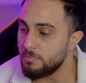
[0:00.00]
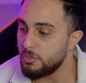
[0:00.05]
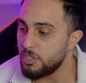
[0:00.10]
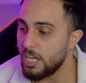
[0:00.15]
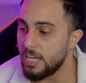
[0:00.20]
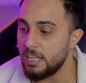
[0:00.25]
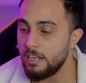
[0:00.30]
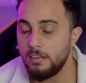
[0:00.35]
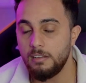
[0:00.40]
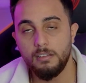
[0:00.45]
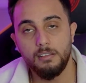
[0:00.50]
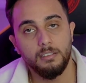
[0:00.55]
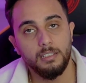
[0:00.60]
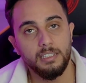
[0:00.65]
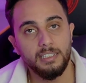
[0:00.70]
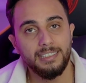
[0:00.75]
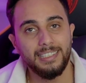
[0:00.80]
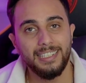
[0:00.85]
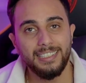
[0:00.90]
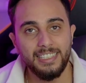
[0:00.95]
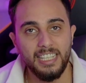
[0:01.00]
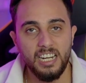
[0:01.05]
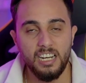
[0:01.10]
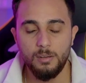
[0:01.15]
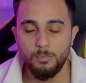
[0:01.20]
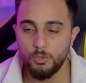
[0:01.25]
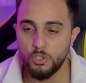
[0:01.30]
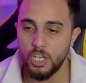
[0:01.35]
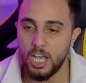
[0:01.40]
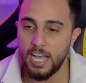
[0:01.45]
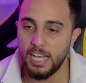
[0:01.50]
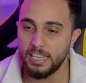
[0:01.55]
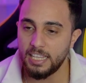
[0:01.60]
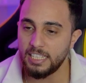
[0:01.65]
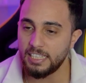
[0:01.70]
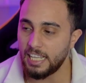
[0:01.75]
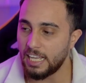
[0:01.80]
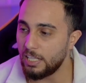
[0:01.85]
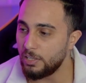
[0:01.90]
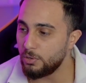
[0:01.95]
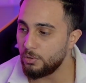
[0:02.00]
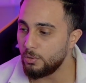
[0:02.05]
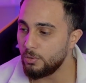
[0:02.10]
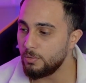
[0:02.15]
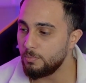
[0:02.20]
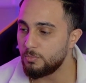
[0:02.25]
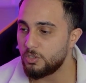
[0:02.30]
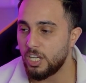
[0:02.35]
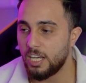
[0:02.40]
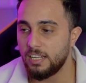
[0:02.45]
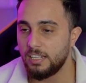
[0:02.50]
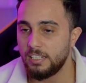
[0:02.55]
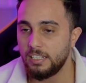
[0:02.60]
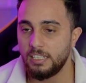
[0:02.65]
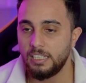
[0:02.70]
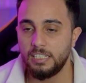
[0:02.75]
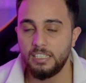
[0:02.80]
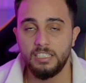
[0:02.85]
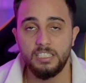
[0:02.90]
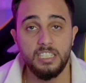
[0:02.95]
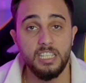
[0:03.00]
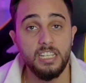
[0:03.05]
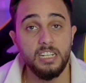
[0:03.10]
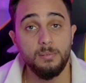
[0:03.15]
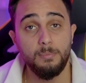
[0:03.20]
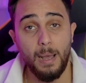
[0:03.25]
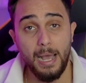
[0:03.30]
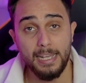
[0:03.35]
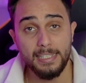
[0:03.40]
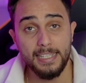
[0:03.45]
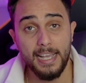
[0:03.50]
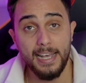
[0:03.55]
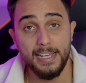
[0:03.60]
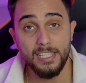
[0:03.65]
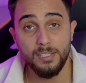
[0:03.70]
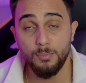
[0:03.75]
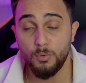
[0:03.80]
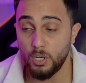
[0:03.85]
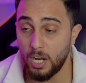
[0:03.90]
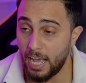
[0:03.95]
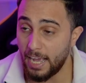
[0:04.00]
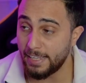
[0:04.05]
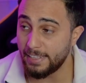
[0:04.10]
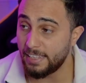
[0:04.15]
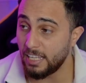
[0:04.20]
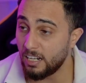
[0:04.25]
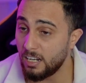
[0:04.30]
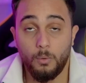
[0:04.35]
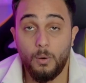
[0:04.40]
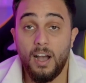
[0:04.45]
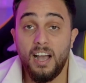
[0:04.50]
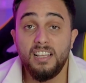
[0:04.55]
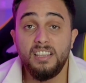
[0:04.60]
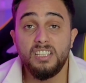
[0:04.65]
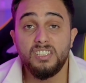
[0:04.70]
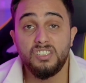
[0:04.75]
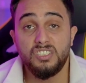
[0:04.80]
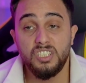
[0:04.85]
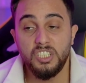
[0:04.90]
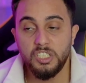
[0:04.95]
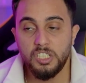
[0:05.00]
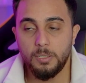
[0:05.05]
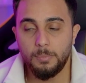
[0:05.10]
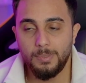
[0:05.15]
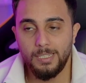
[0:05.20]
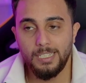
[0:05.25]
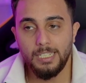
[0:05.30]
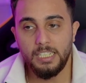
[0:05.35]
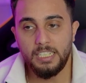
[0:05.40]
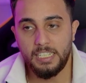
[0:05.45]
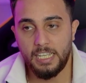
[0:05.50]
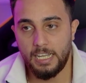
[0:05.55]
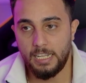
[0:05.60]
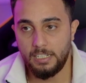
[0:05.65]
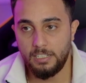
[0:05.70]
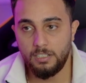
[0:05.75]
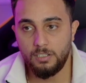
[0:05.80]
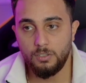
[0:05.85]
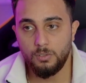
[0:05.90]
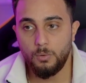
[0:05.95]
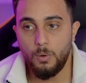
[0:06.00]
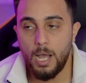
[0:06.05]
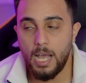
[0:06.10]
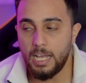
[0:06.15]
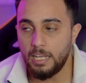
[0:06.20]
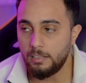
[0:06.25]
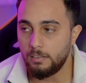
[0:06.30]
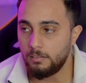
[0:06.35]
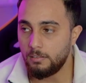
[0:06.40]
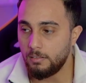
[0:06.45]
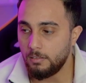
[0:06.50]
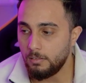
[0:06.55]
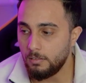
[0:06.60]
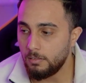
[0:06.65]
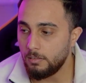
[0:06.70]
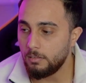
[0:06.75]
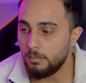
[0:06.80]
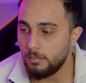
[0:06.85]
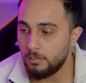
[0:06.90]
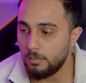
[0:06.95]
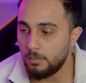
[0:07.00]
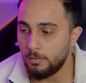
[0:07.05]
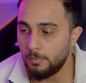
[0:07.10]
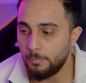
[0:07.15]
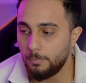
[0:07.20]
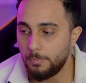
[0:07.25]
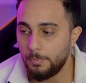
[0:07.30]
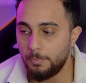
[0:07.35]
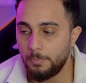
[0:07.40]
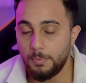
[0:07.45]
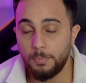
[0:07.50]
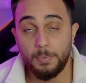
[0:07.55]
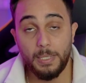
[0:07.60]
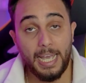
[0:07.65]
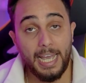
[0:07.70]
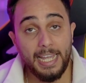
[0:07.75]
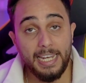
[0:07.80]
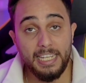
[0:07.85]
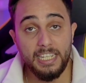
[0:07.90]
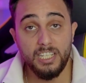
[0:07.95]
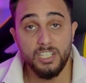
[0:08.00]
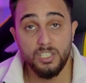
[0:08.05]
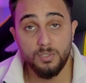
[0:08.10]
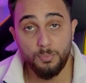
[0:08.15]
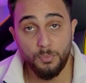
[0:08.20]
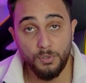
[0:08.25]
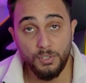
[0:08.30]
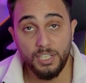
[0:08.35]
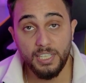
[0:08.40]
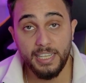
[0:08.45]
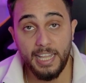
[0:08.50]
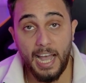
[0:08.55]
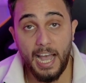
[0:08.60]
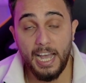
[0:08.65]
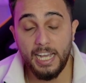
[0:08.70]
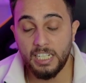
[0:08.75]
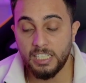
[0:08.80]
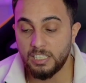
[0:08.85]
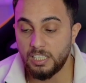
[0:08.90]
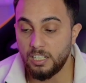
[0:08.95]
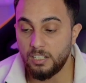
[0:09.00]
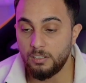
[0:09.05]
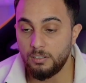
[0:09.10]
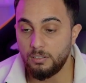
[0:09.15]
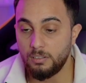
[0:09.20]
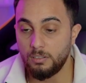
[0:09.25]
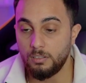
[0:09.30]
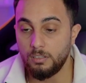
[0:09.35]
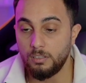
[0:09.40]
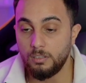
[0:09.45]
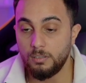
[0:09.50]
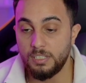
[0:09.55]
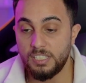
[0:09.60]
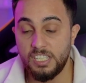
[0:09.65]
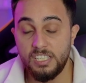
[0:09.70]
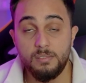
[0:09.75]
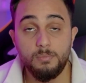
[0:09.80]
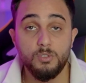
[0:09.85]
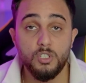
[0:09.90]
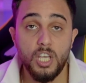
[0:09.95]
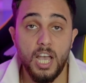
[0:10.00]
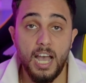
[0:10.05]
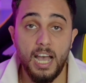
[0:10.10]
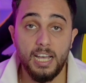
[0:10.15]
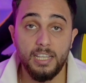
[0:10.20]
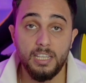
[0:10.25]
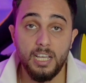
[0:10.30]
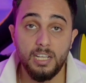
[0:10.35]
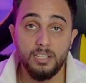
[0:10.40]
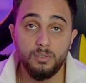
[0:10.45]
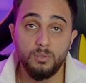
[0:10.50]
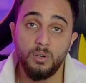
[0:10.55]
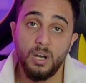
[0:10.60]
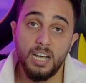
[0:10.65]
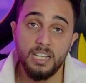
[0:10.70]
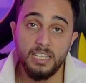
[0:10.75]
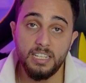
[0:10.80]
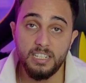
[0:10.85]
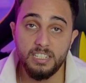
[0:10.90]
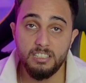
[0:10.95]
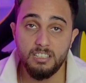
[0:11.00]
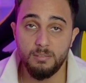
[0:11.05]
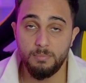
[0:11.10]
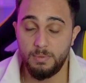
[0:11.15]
مشان تكتر المشاهدات عندهم مشان يصير البحث على اسمهم اكثر وهذا الشيء طبيعي يعني انه واحد بيخلي اسمه يطلع اكثر تزيد مشاهداته وهذا رزق